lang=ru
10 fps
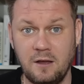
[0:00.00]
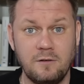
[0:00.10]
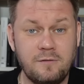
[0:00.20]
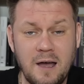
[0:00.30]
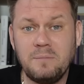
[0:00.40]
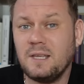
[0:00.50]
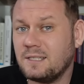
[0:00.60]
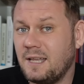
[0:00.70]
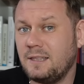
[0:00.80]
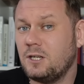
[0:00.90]
Вам
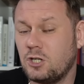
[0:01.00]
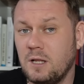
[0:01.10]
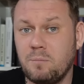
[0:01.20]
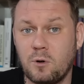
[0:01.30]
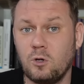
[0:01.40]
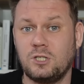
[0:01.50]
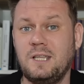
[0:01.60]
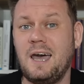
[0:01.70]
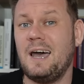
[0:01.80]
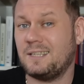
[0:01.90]
достаточно просто
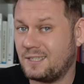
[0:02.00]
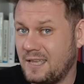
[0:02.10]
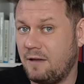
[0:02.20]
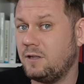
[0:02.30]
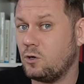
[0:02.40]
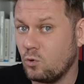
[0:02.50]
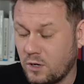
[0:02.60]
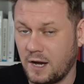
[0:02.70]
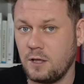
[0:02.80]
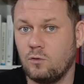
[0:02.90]
оставить
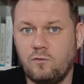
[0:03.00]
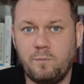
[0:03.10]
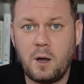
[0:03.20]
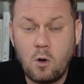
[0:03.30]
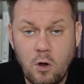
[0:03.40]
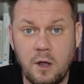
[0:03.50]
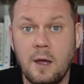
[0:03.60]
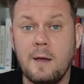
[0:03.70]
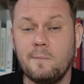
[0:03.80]
Украину в покое.